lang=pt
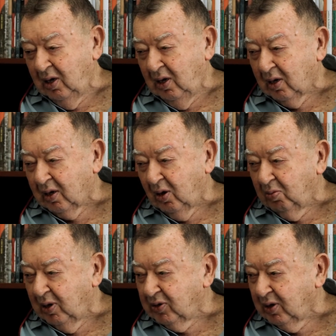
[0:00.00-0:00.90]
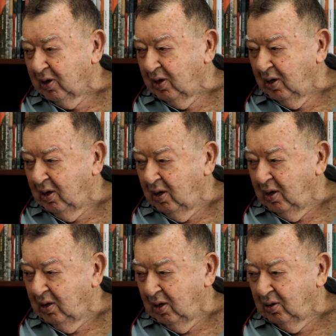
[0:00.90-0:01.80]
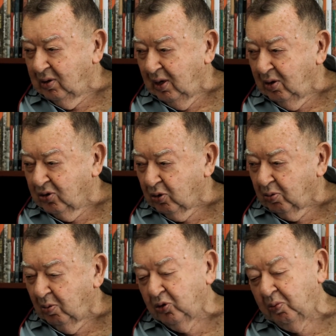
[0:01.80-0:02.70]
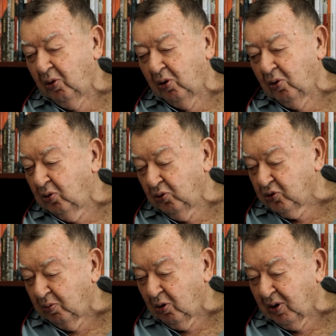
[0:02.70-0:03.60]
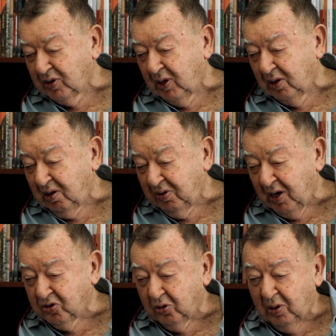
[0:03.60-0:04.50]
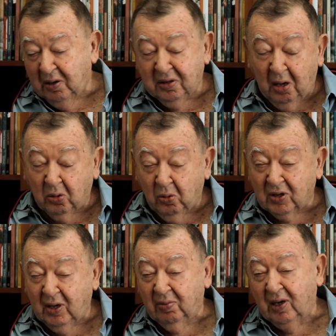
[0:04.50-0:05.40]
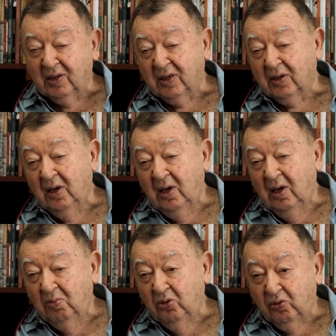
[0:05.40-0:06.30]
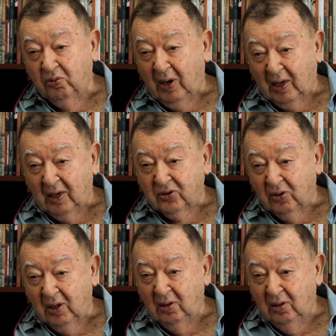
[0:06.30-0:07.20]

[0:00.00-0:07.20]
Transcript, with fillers: e realmente é, sobrou muito pouco, ou não sobrou quase nada. A viagem eu leio, tenho algumas lembranças muito vagas, né?